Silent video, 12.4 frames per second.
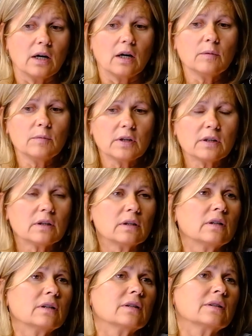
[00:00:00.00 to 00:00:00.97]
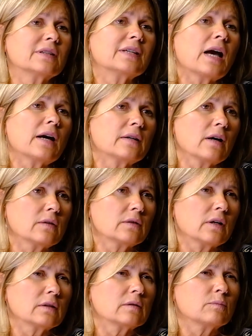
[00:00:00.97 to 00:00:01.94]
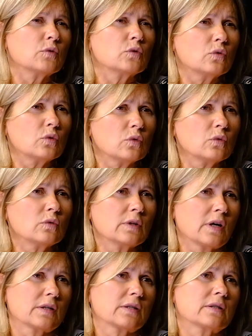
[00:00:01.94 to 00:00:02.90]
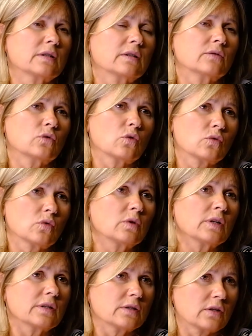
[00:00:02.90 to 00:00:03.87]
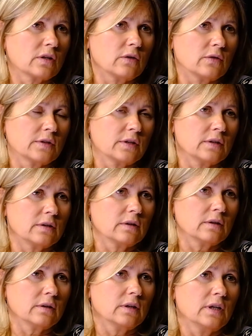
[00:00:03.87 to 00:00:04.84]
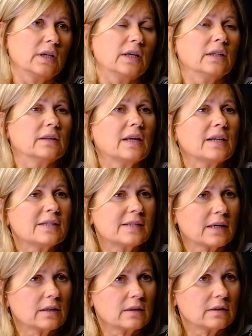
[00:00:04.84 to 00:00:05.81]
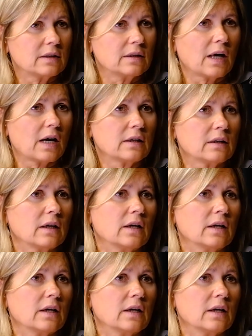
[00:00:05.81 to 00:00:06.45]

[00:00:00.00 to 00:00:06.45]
Ama e, diğer yandan da bütün yaz çocuklar açık havadaydı. Denize girdiler.